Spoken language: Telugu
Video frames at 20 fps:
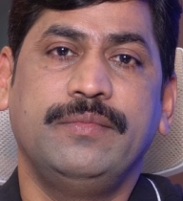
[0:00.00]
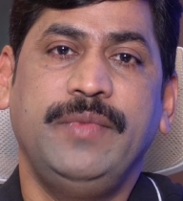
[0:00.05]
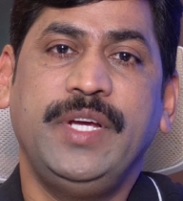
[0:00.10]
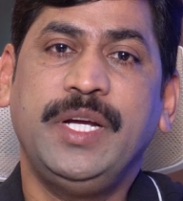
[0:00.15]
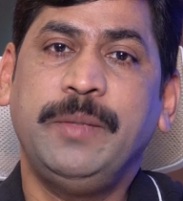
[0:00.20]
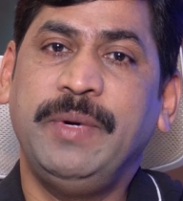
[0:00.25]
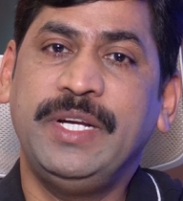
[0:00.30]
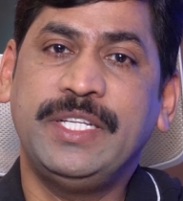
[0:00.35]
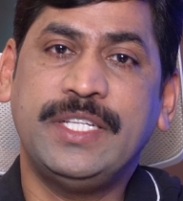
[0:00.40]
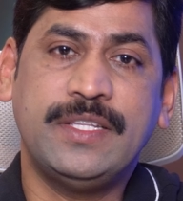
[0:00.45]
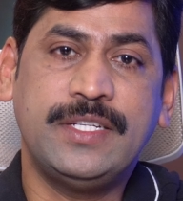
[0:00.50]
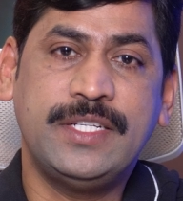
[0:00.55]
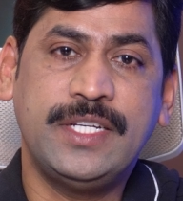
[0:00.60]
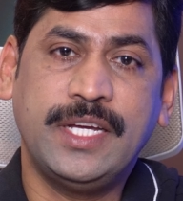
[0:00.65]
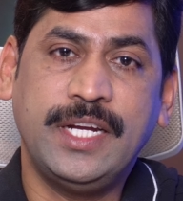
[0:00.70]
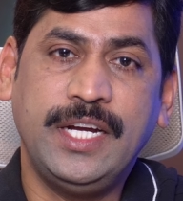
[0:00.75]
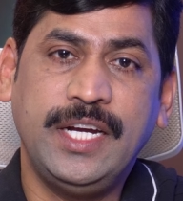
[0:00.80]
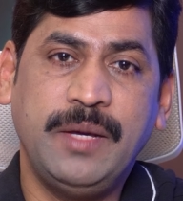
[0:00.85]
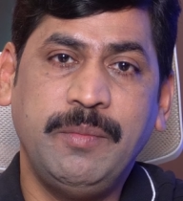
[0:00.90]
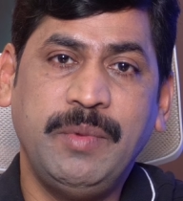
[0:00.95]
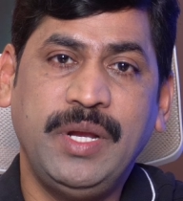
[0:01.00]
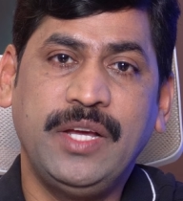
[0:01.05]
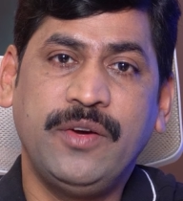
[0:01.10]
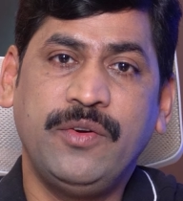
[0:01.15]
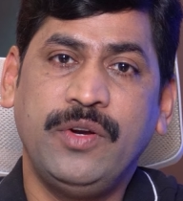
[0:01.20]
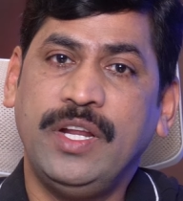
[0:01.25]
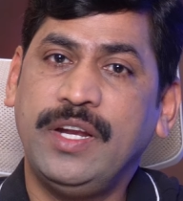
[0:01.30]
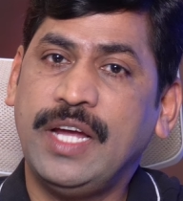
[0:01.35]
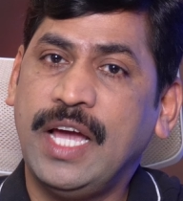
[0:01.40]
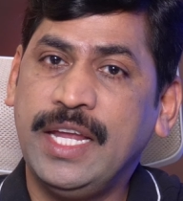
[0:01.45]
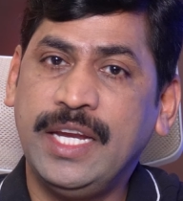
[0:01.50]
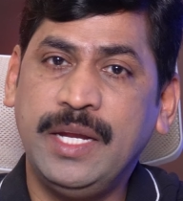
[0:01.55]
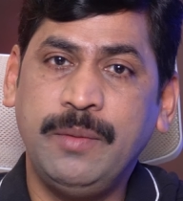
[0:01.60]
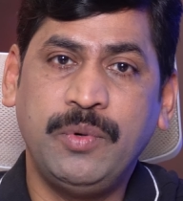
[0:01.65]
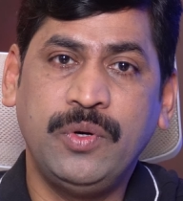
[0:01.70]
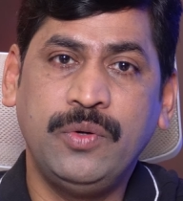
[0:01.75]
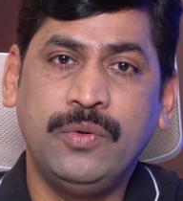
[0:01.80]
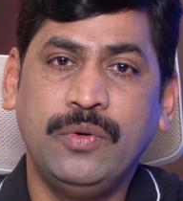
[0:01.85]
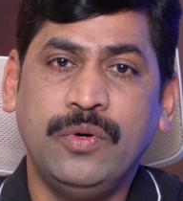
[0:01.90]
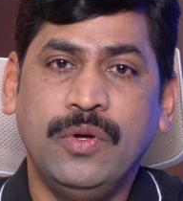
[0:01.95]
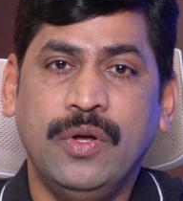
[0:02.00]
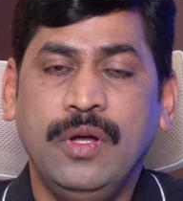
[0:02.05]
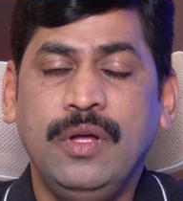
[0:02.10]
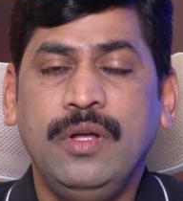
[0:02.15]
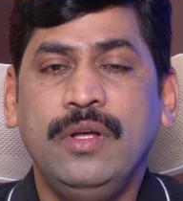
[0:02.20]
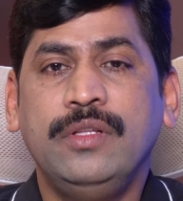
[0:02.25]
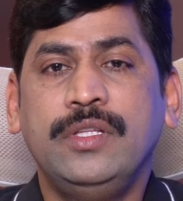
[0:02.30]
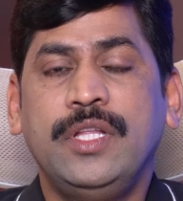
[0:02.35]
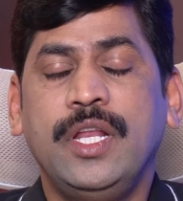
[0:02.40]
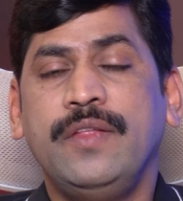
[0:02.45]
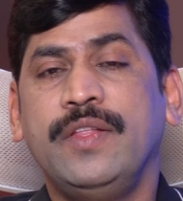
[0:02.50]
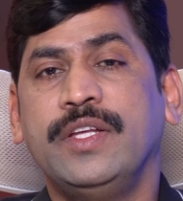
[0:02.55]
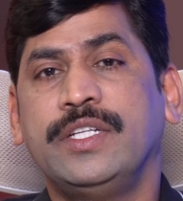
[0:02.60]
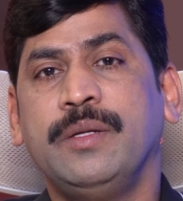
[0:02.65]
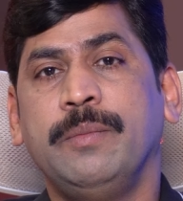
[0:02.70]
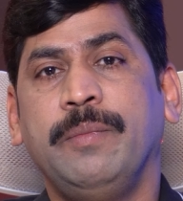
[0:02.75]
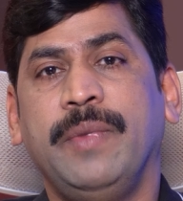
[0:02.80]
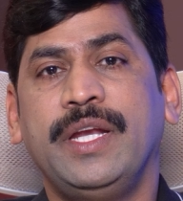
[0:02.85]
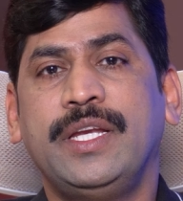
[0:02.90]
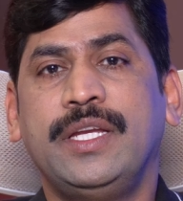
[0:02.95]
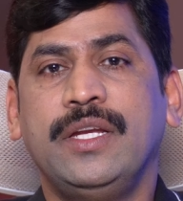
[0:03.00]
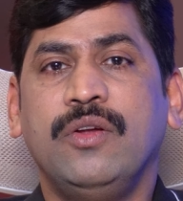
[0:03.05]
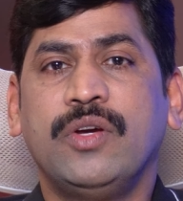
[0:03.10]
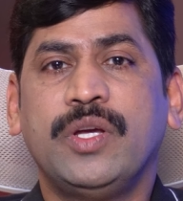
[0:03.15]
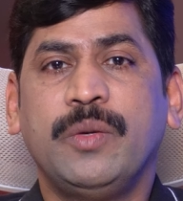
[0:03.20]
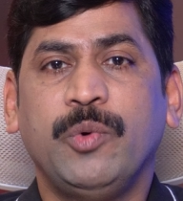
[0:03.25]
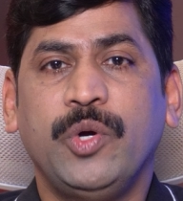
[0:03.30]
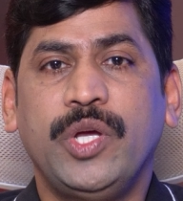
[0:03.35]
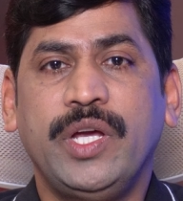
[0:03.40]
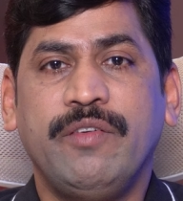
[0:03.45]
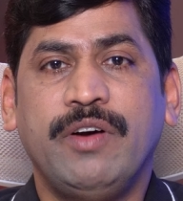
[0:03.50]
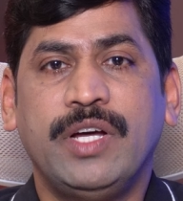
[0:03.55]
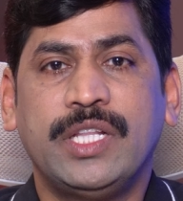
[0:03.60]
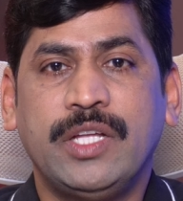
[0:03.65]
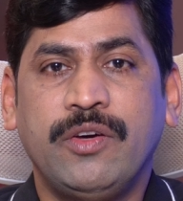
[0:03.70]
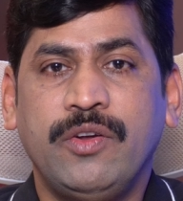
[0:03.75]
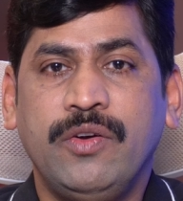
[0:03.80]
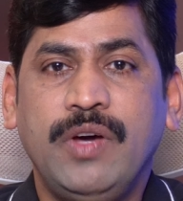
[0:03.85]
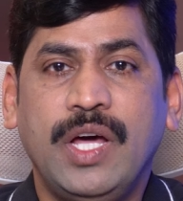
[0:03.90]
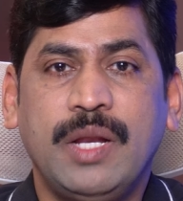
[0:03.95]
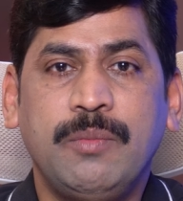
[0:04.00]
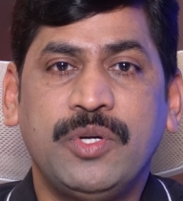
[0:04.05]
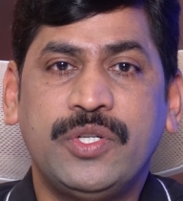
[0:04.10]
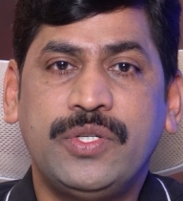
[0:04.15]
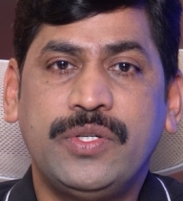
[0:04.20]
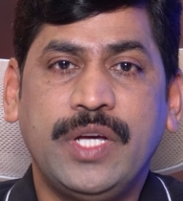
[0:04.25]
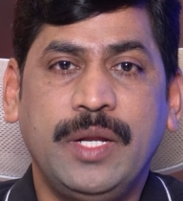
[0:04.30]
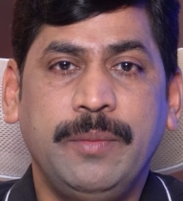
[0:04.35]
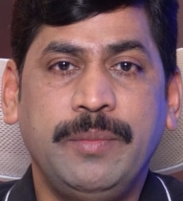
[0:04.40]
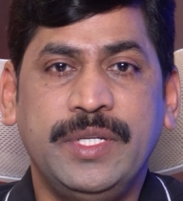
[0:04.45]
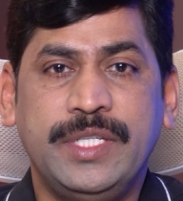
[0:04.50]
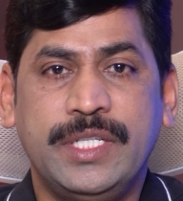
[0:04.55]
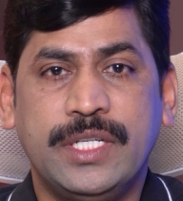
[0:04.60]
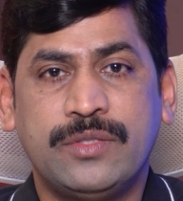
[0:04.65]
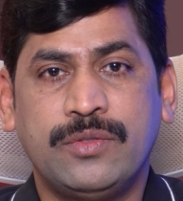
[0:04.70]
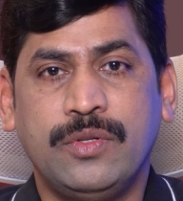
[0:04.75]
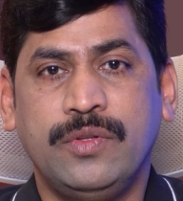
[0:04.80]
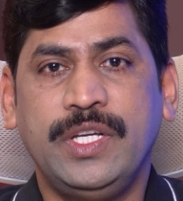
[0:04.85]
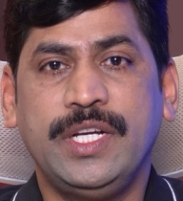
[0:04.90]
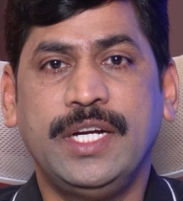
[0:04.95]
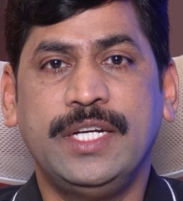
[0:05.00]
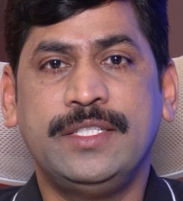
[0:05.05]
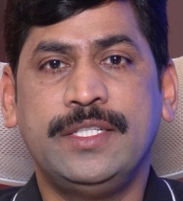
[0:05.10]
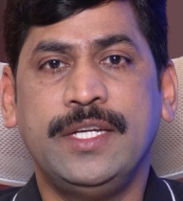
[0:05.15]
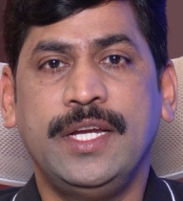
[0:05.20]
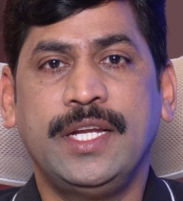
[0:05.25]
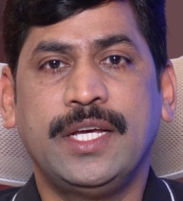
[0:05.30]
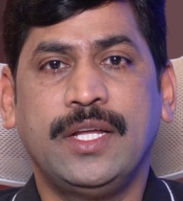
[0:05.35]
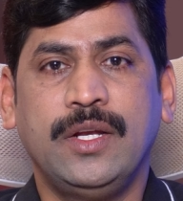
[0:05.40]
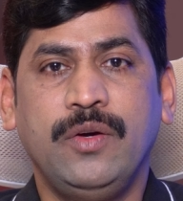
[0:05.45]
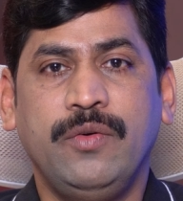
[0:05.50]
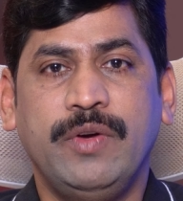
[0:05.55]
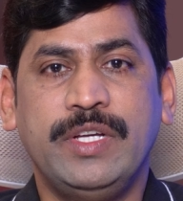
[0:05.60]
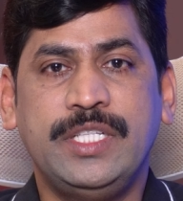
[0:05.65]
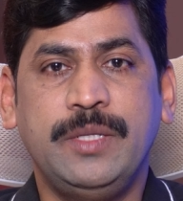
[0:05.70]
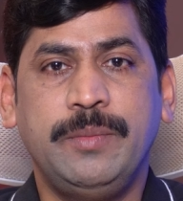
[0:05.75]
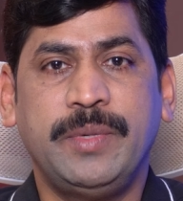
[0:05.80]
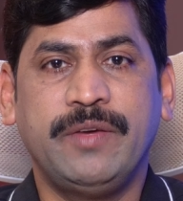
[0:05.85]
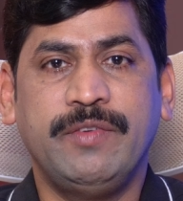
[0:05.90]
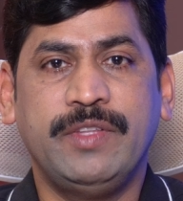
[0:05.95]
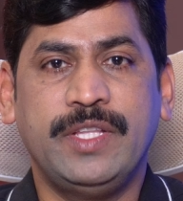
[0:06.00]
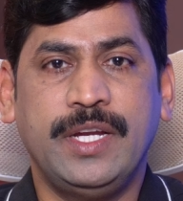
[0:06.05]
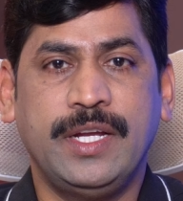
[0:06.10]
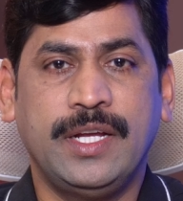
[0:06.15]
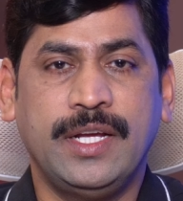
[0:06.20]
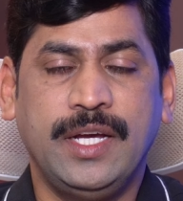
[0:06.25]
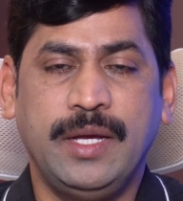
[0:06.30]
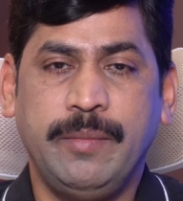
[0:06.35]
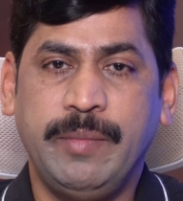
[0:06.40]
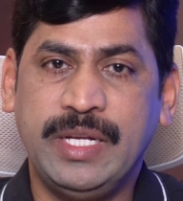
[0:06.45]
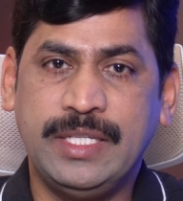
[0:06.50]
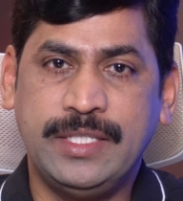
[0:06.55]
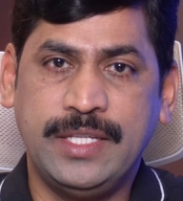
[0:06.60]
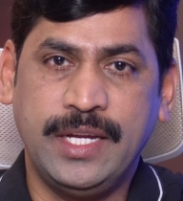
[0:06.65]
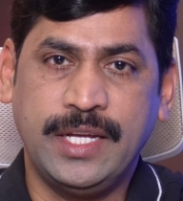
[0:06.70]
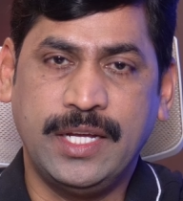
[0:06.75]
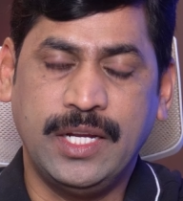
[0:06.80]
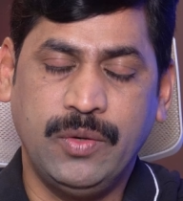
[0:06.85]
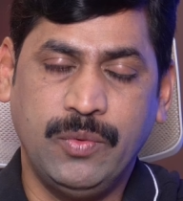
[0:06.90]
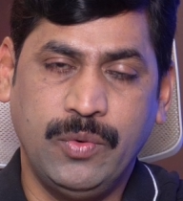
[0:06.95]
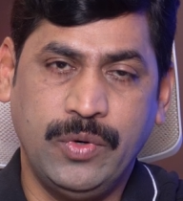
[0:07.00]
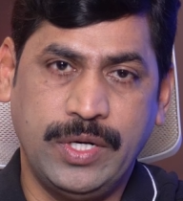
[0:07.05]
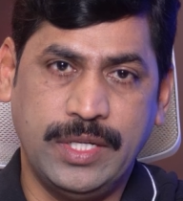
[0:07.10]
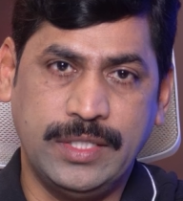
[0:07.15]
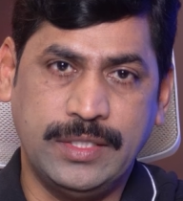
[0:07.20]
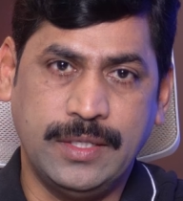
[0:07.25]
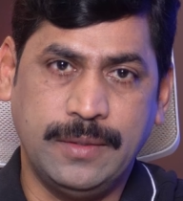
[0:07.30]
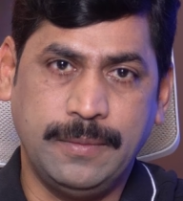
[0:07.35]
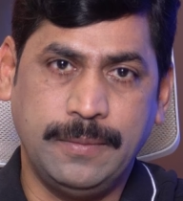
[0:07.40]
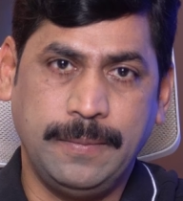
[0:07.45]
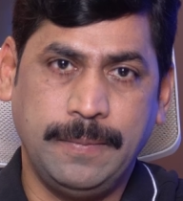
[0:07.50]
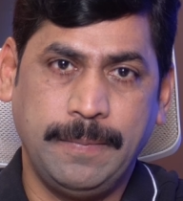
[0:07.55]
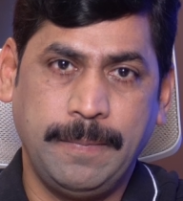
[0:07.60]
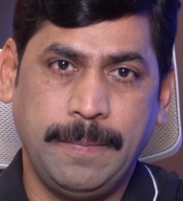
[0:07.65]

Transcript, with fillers: మేకపాటి చంద్రశేఖర రెడ్డి ఎమ్మెల్యేగా ఉన్నారు ఆయన ఇప్పుడు తెలుగుదేశం పార్టీలోకి పోయే వాతావరణం ఆల్మోస్ట్ కనిపించేస్తుంది గడిచిన ఎన్నికల్లో వైసీపీకి వ్యతిరేకంగా ఎమ్మెల్సీ ఎన్నికల్లో ఓటేశారు